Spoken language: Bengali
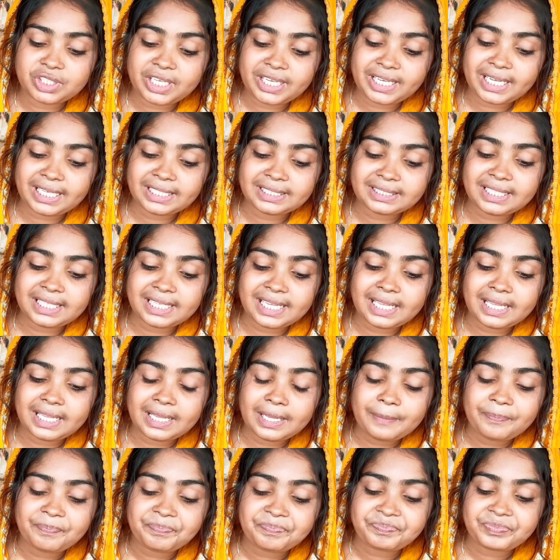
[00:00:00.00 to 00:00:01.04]
তো সেইখান
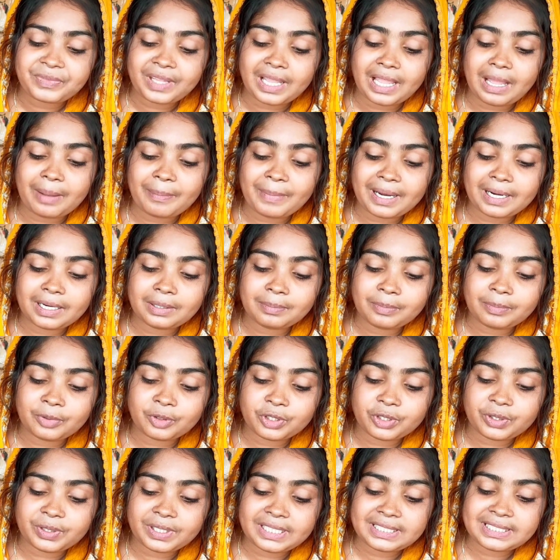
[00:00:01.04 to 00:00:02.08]
থেকে আমার
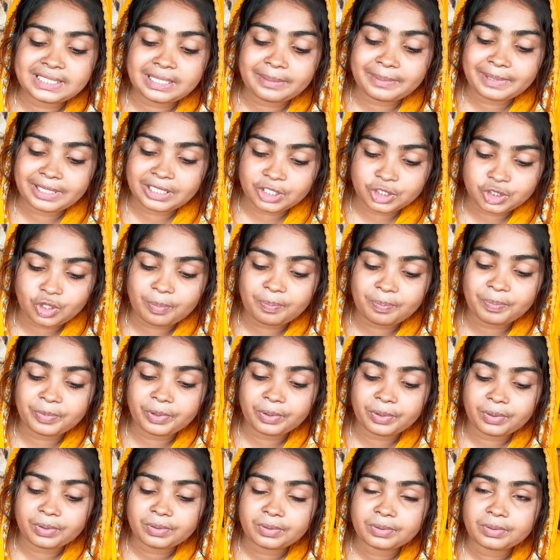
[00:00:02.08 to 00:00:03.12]
মনে করেন যে আমার একটা
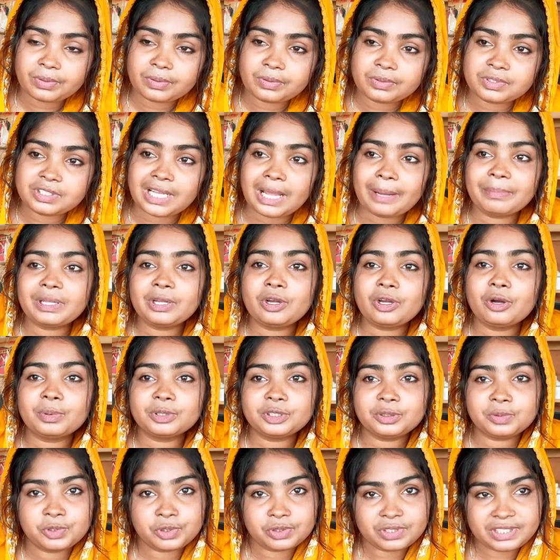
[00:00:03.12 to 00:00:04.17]
স্বপ্ন যে আমি
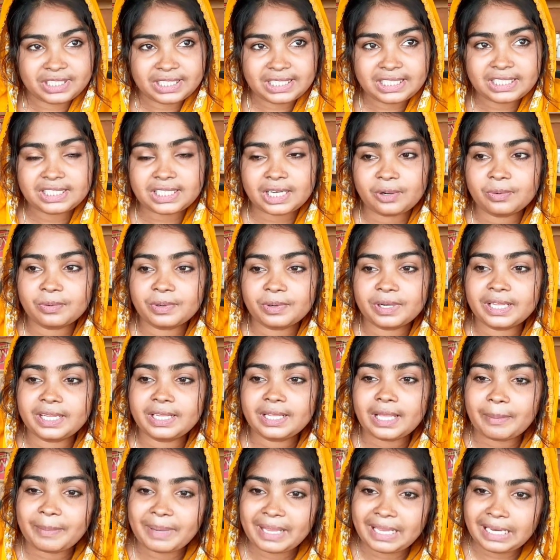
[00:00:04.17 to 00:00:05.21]
গবাদি পশু চিকিৎসা
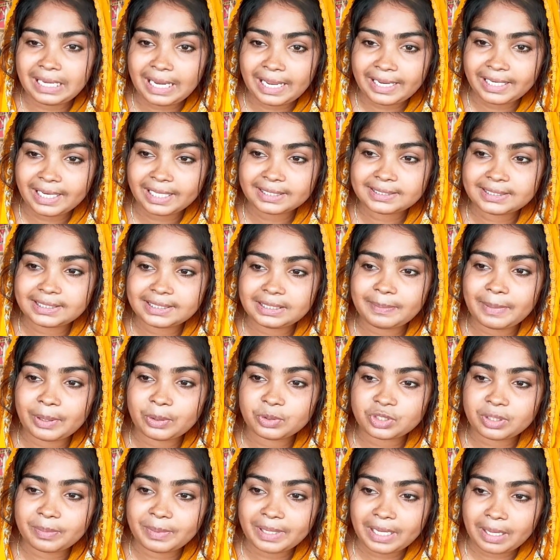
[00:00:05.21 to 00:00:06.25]
করি আমি এই লাইনে আসি
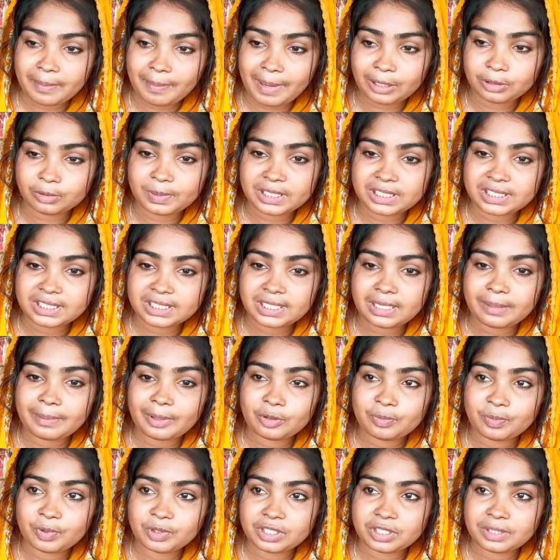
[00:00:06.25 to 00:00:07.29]
মানুষ আমাকে ভালোবাসে
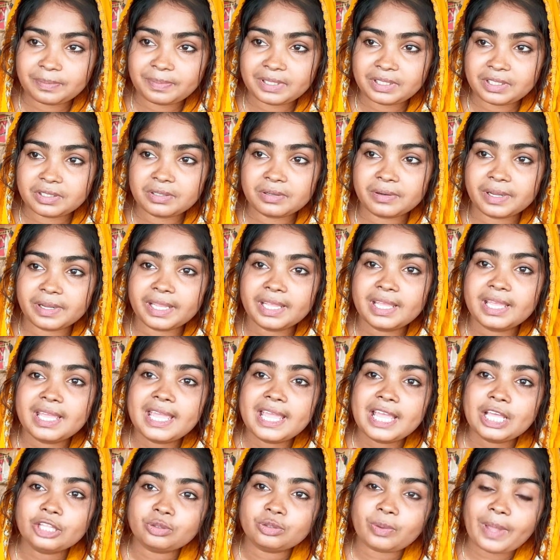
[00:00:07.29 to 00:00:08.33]
আমার উপর ডিপেন্ডেন্ট হয়
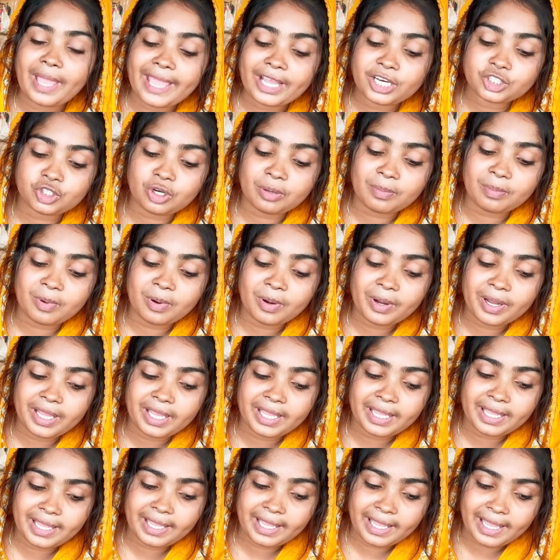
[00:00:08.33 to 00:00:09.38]
তো এক
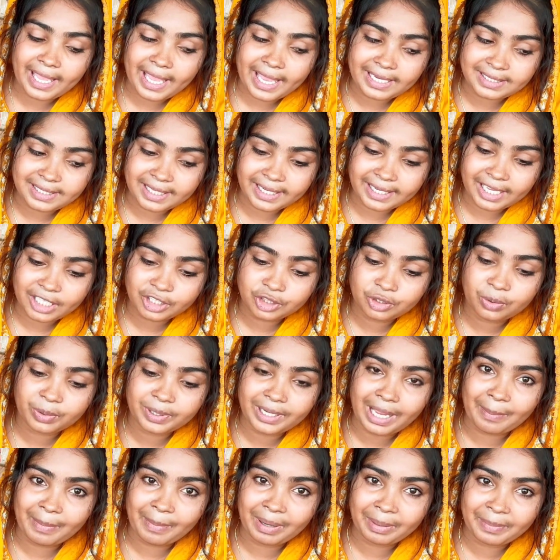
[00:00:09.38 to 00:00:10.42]
সময় এইটাকে
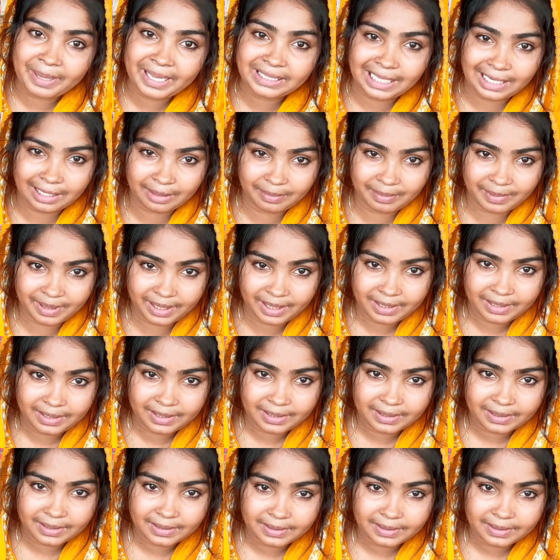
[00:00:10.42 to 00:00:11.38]
ধরে আমার মেয়ে থাকবে